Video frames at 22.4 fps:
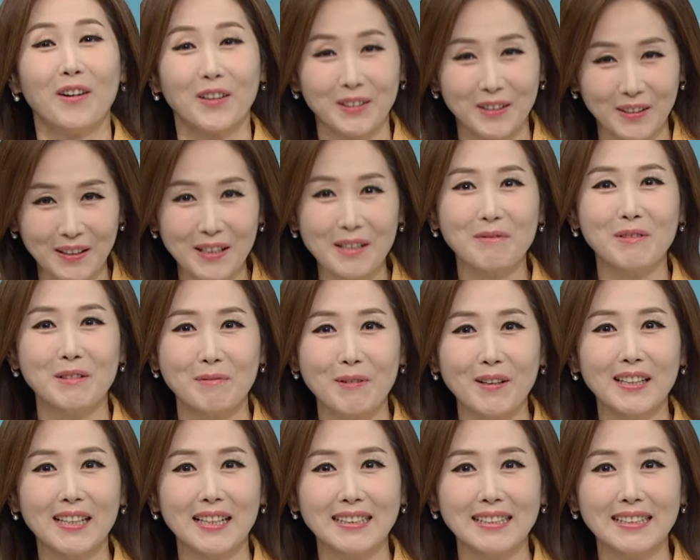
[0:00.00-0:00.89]
어떻게
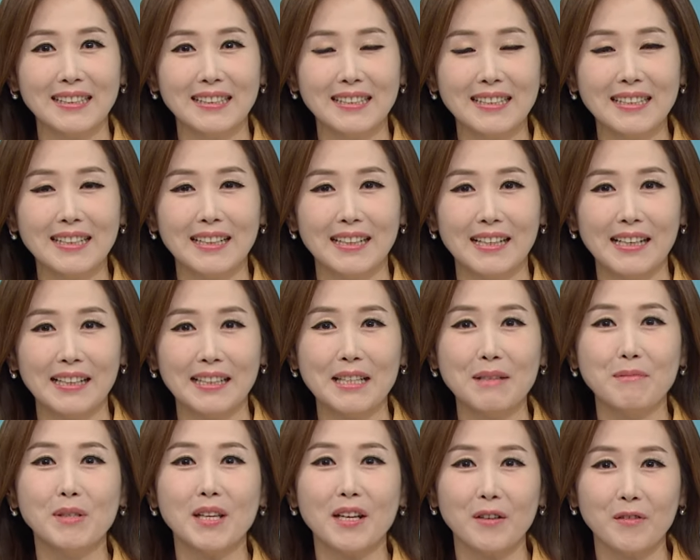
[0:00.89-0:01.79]
불편하신지
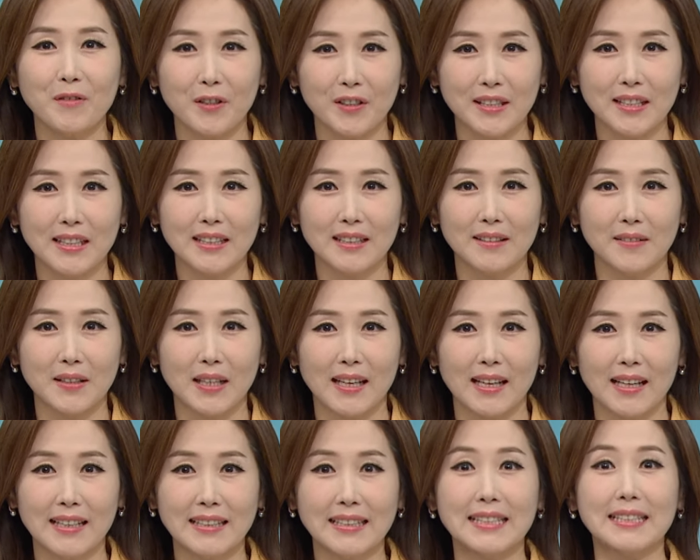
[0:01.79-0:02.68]
김상우
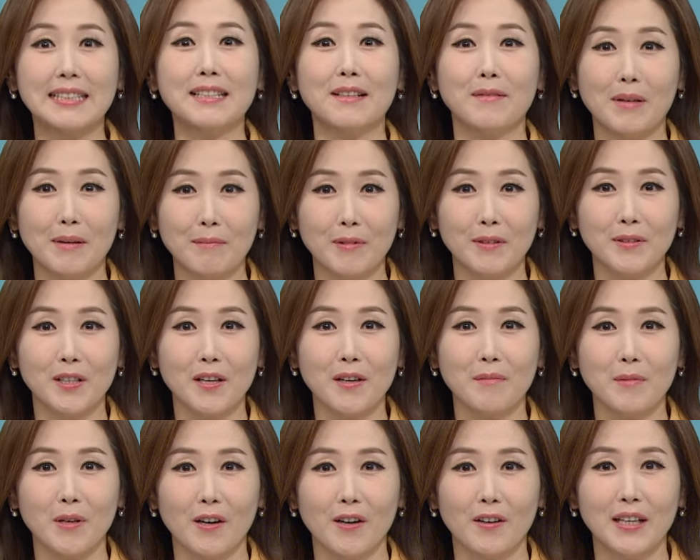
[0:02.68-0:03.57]
원장님께 직접 한번
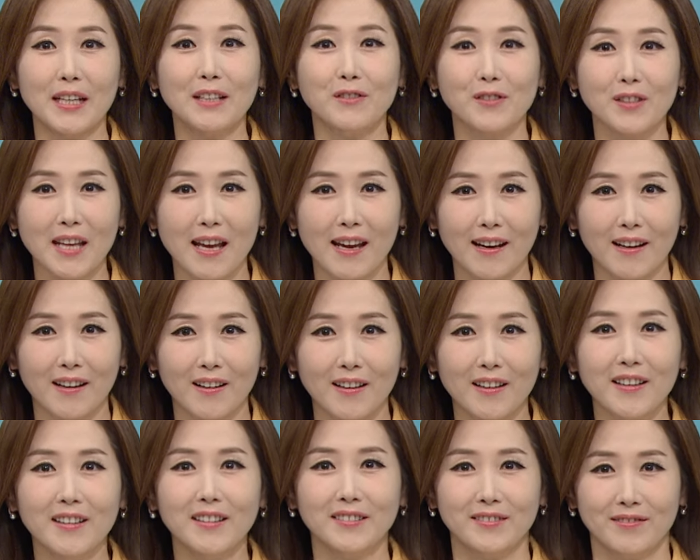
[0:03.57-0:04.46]
설명해 주세요.
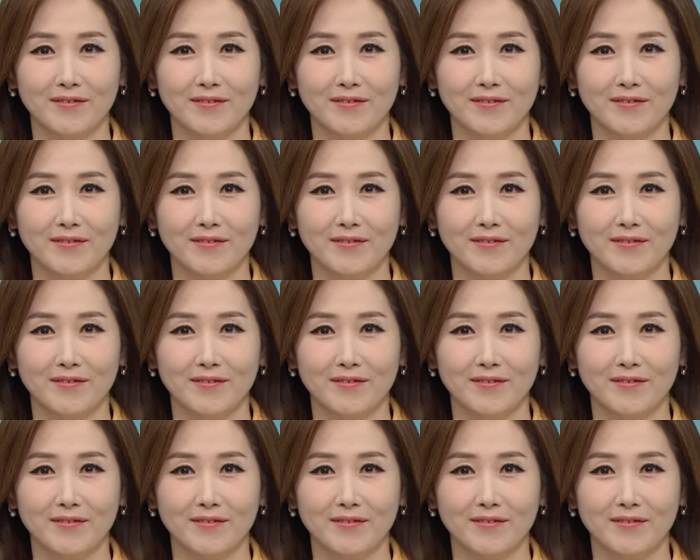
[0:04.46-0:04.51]
네. 네,